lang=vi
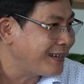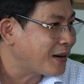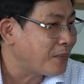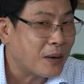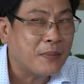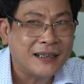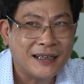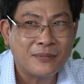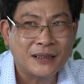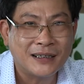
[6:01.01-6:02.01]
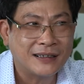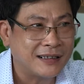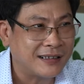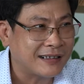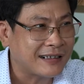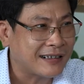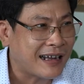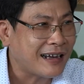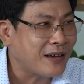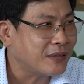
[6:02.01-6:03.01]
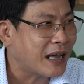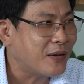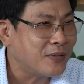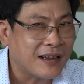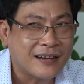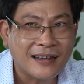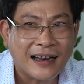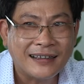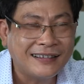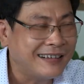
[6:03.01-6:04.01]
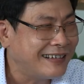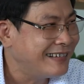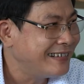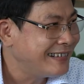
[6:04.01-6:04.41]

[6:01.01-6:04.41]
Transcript: nó không có bình thường mà thường thường các ngón tay ngón chân ảnh ờ,